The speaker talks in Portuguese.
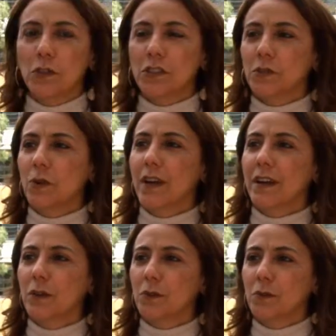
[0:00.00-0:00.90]
Hoje, com,
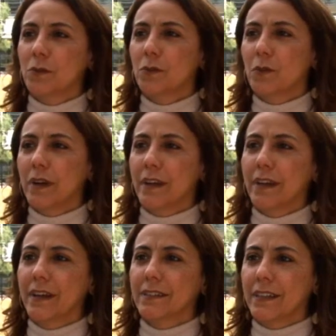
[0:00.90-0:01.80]
a, com
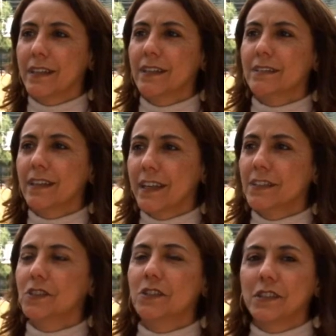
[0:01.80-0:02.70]
a, essa
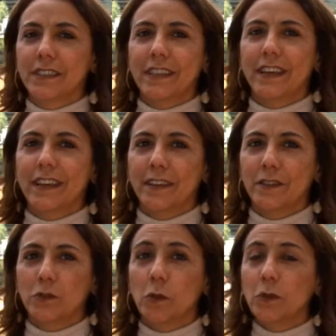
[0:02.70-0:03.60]
crescente
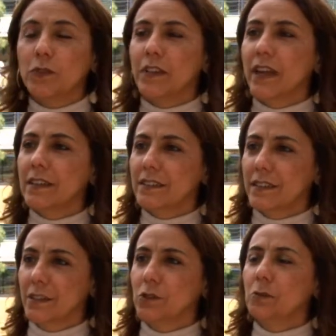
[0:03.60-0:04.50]
é,
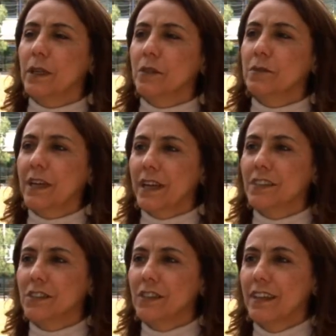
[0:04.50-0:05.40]
consciência do meio
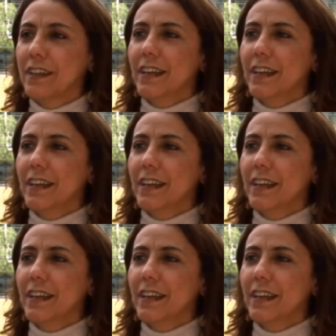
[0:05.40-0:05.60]
ambiente,